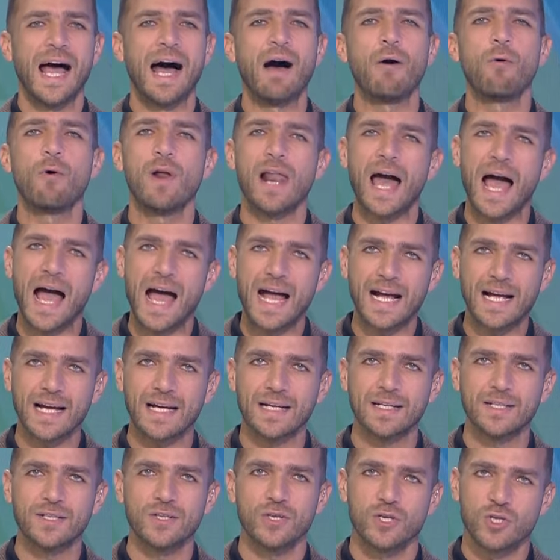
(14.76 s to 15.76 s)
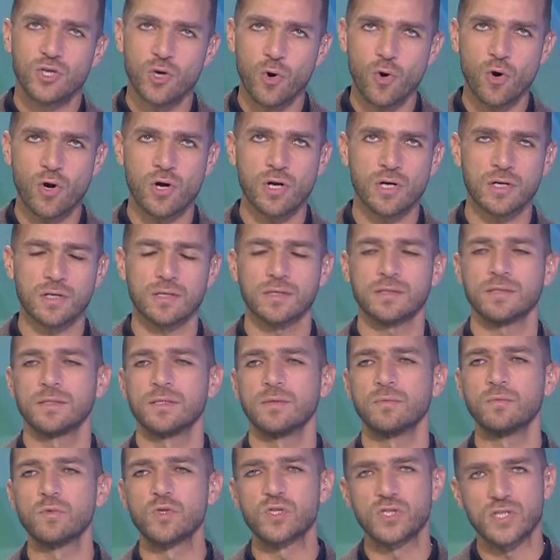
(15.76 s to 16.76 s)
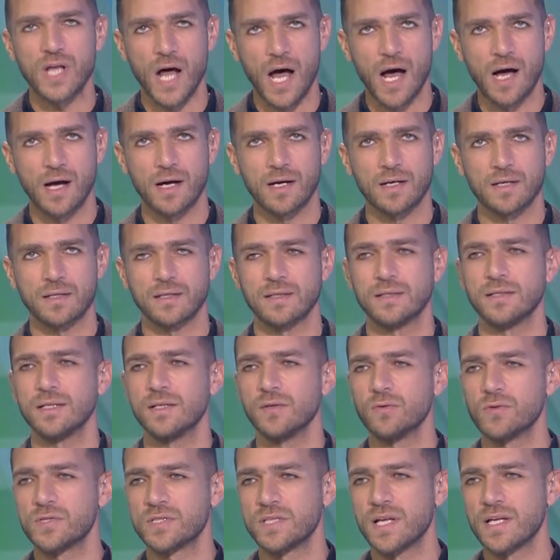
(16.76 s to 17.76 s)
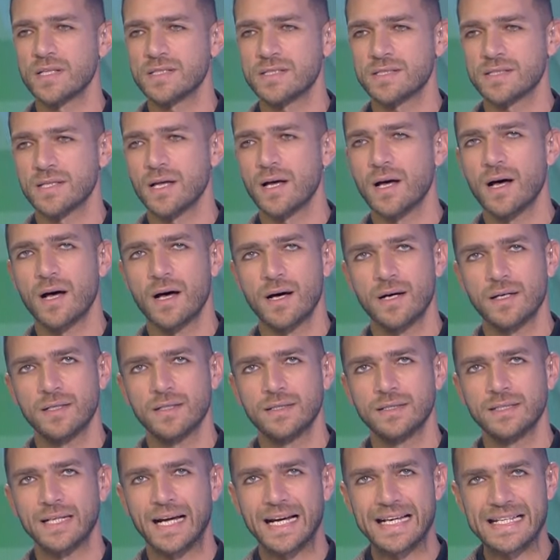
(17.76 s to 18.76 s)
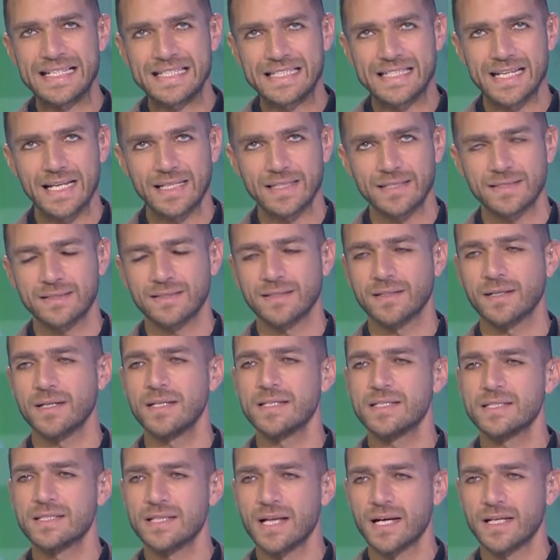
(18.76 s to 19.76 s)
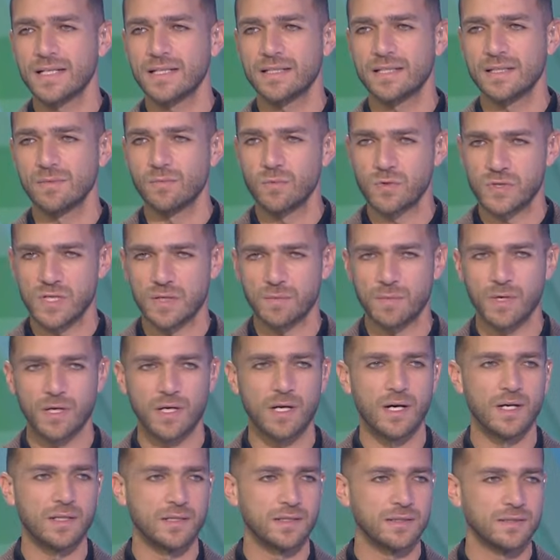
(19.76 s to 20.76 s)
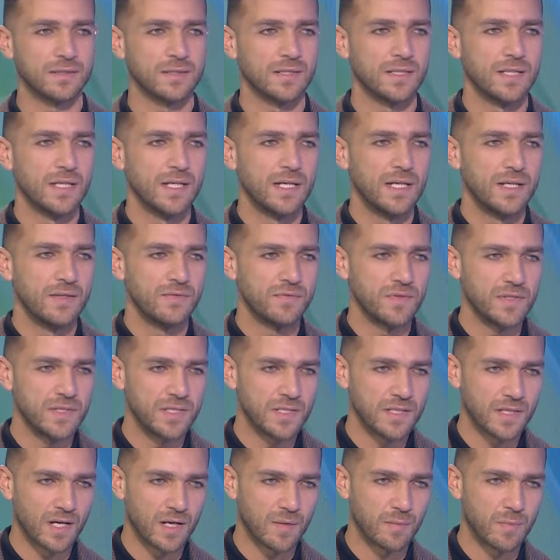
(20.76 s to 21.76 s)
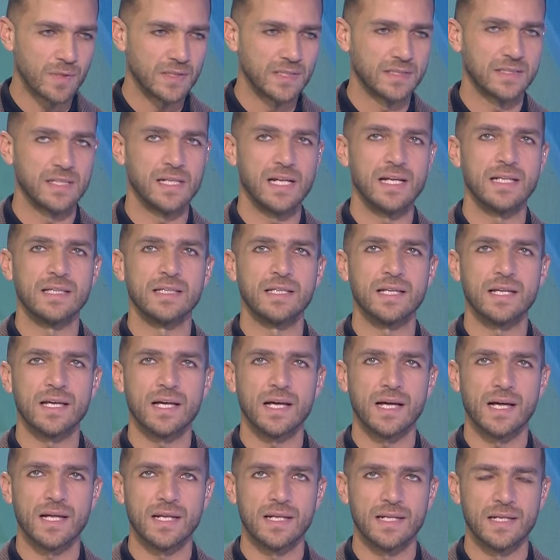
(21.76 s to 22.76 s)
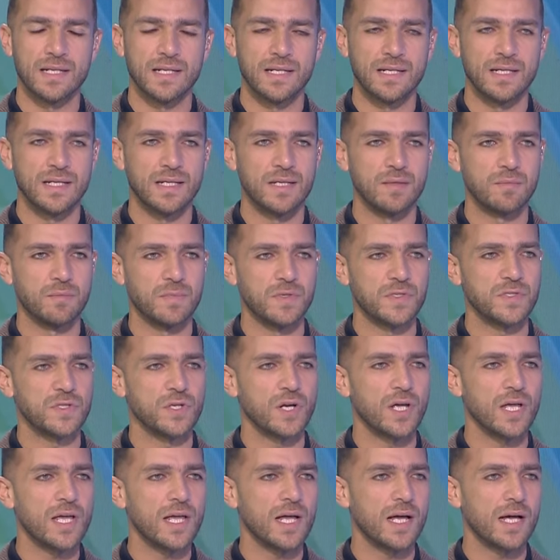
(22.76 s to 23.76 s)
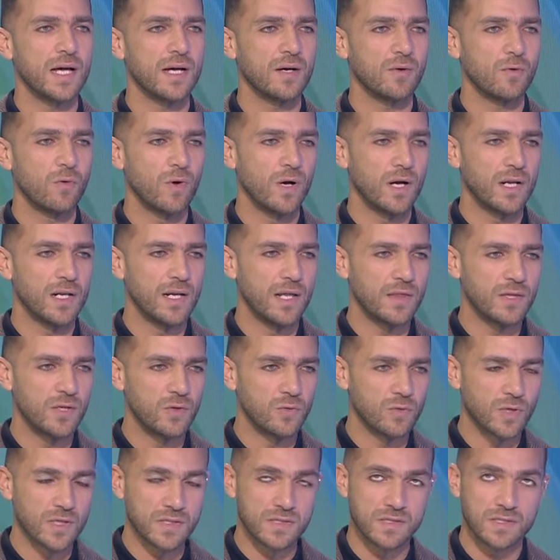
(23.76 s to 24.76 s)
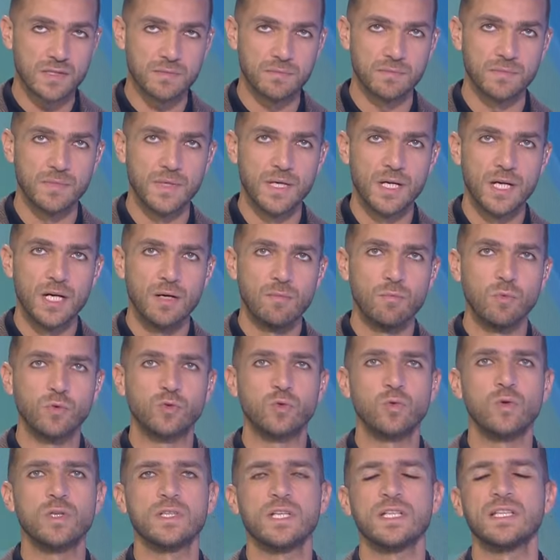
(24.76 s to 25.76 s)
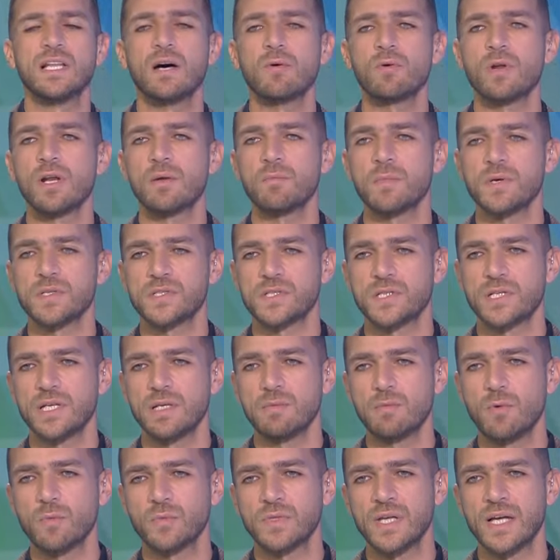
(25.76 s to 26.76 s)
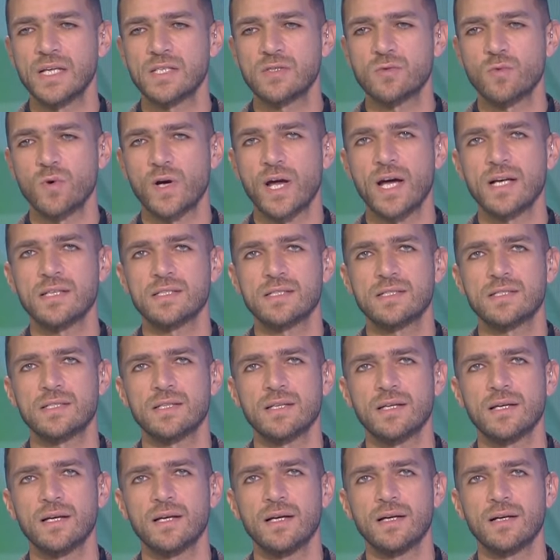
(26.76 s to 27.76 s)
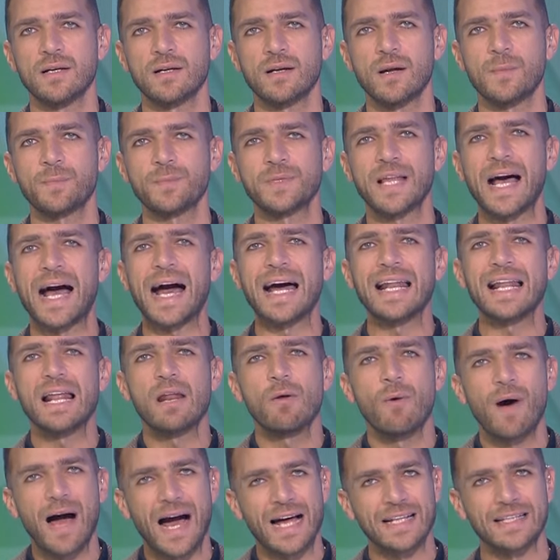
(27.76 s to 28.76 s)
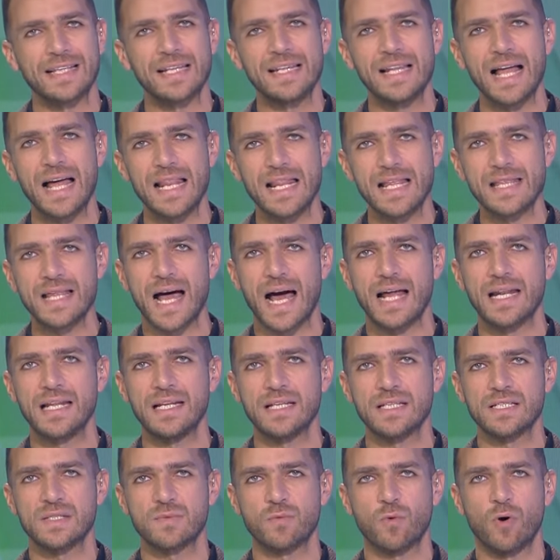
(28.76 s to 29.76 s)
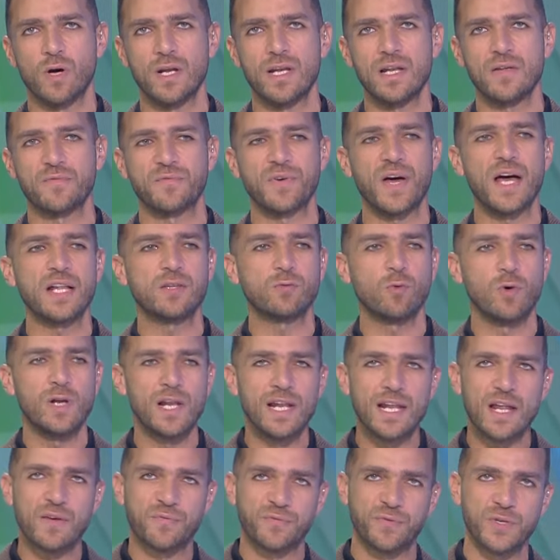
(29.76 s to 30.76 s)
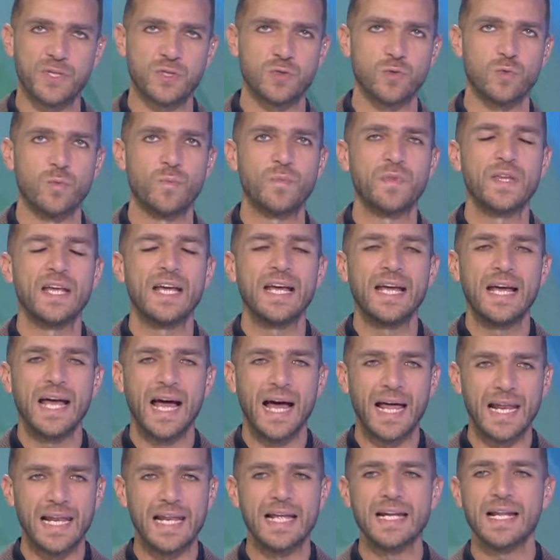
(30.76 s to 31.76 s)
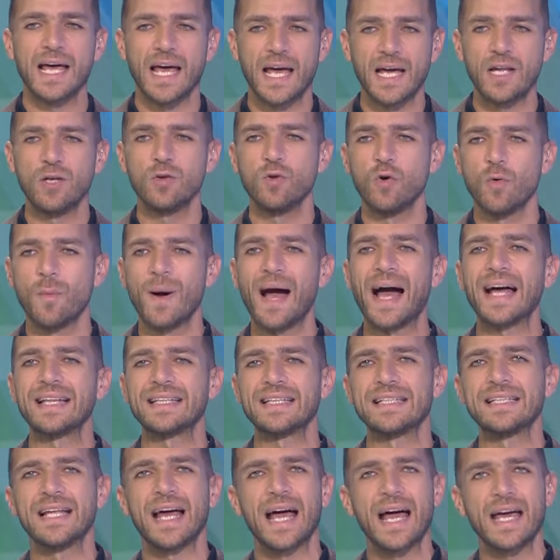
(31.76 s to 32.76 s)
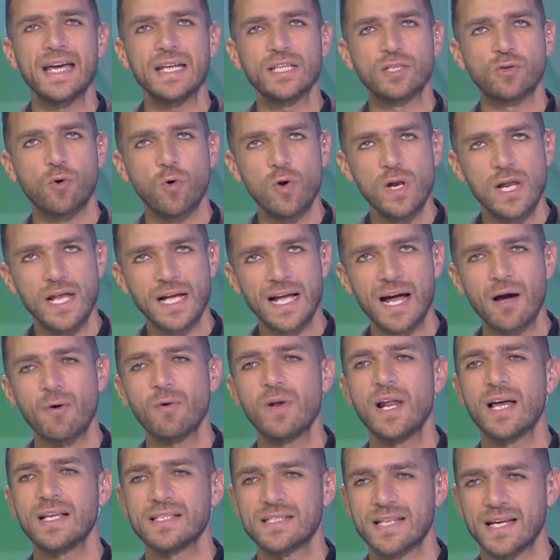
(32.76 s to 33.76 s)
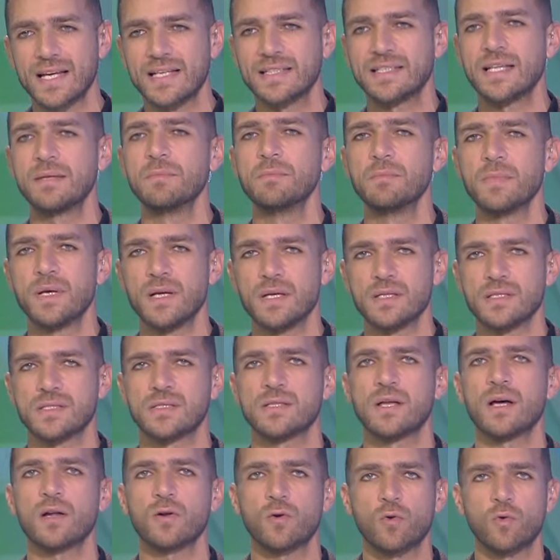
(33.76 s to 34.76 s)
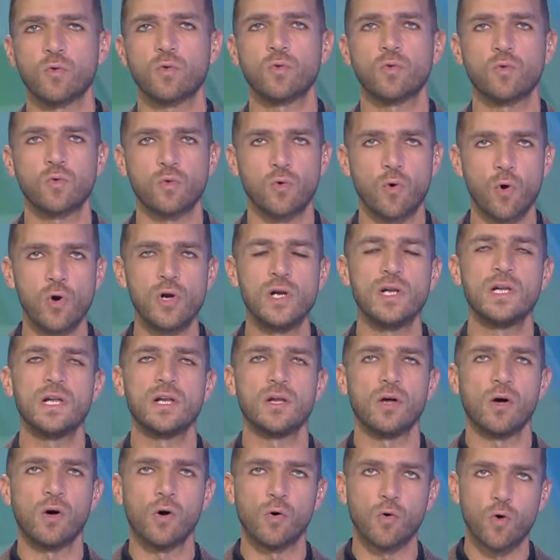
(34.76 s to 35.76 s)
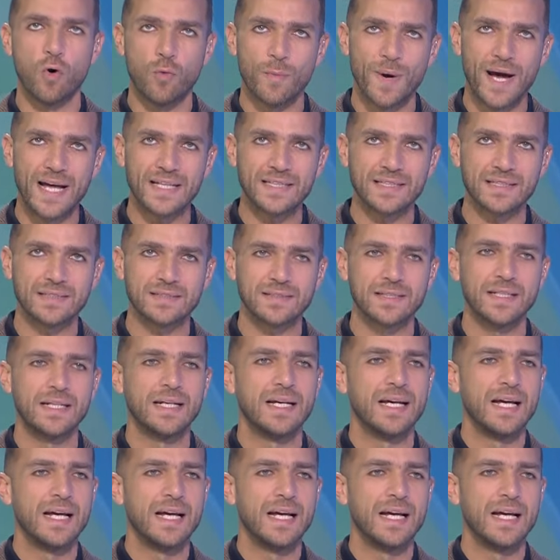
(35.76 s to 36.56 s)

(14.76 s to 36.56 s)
اول حاجه شكر مستحق للاستاذ طه عزت رئيس لجنه المسابقات في رابطة الأندية المصرية والذي ينظم بطولة الدوري المصري الممتاز وكاس آه، الرابطة على الوعد اللي قال لنا عليه الأسبوع اللي فات واللي نفذه قال لنا أنه بعد نهاية كل جولة سيتم إصدار كل العقوبات